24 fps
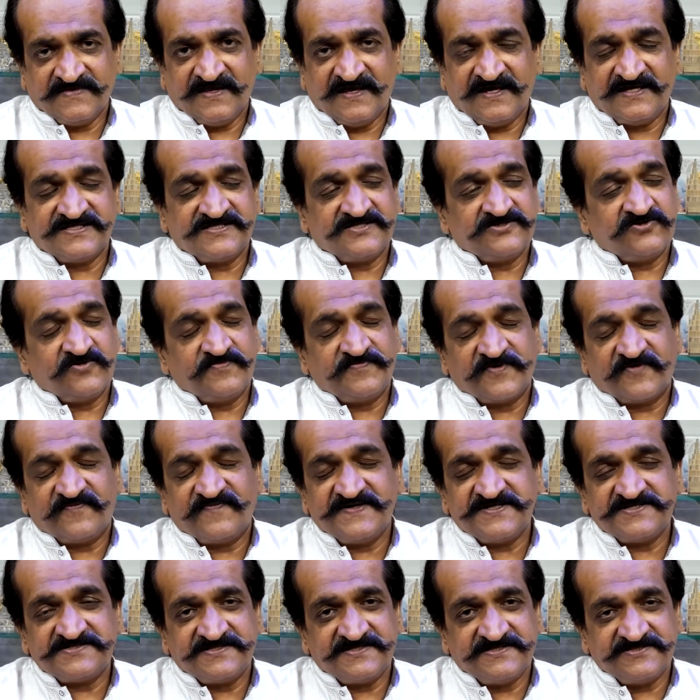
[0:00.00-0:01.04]
ऐसे तो
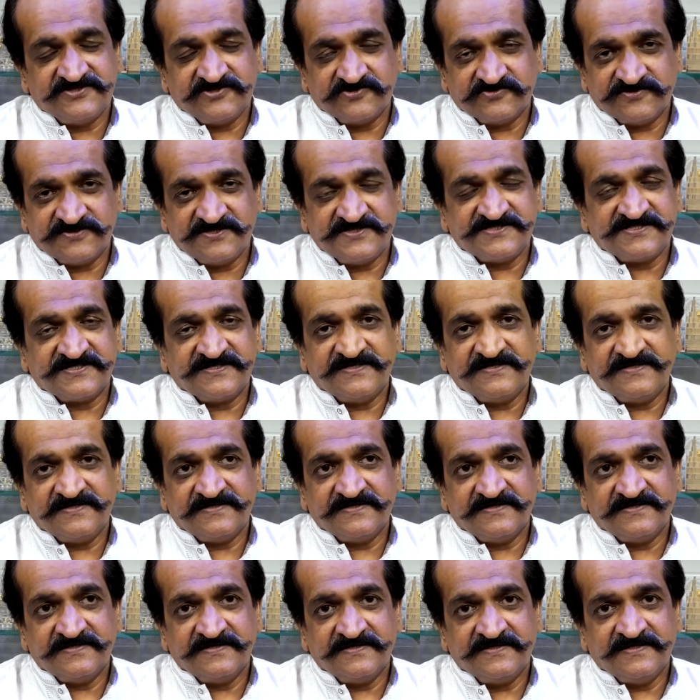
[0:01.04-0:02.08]
प्रोफेशनल ज्योतिष है
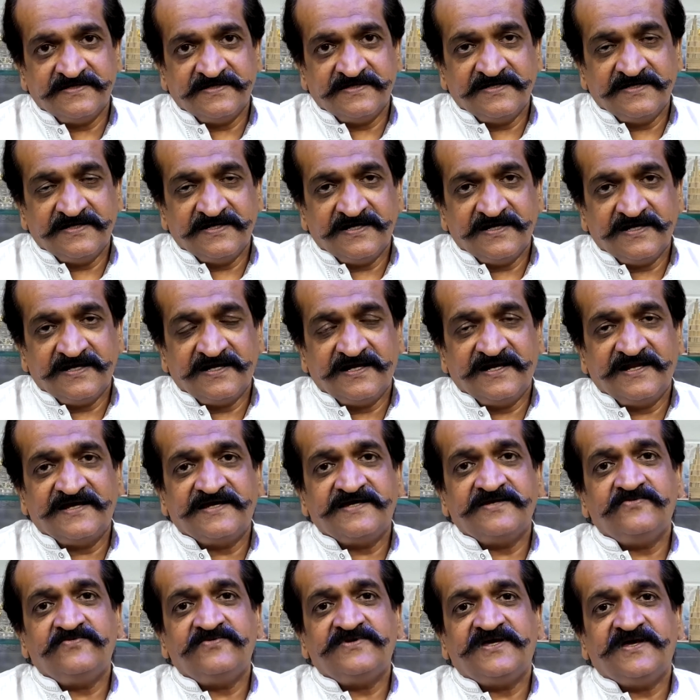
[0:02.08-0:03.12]

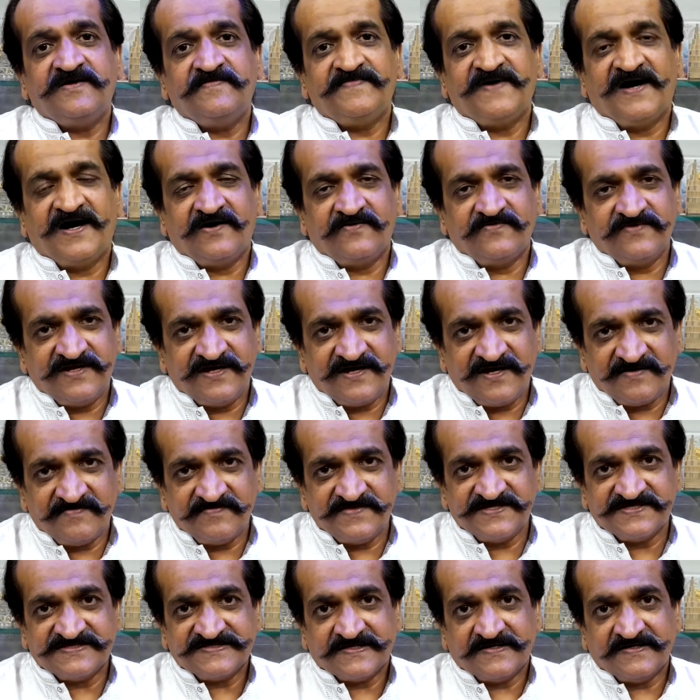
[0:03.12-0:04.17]
लेकिन उनकी भावना
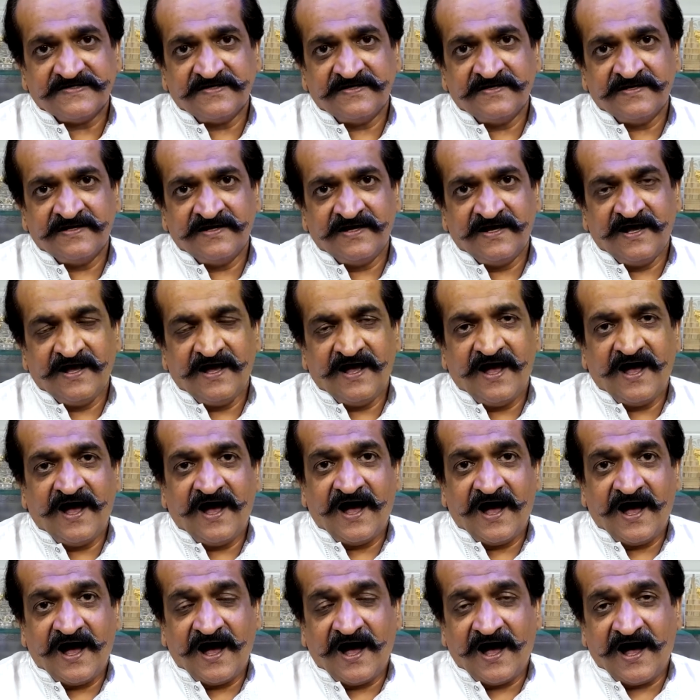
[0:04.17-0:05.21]
हमेशा
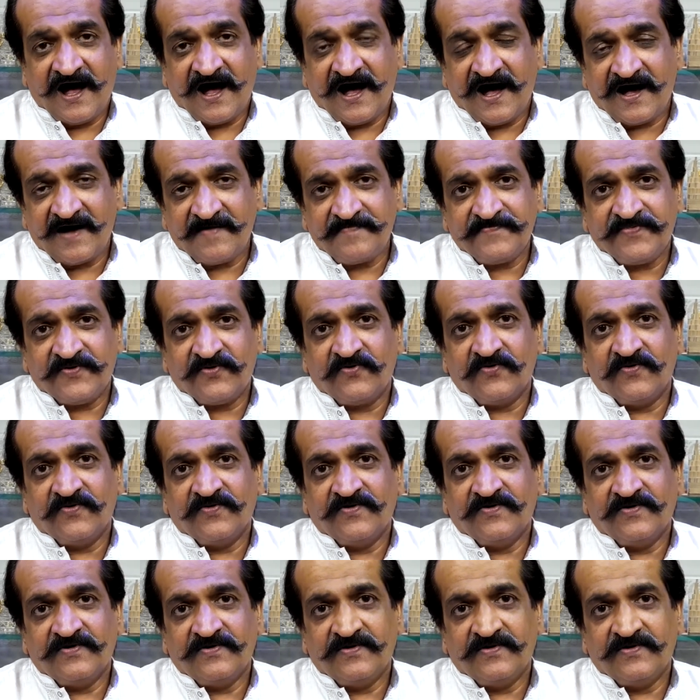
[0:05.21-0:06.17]
आपको